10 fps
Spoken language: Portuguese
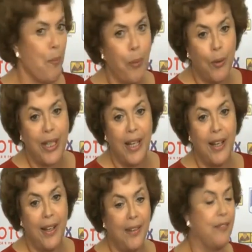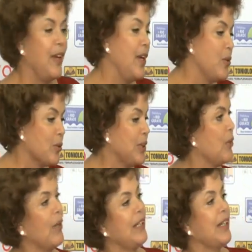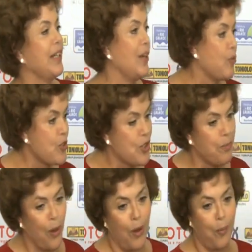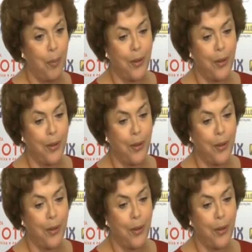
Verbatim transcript: Porque veio, deu alegria ao futebol,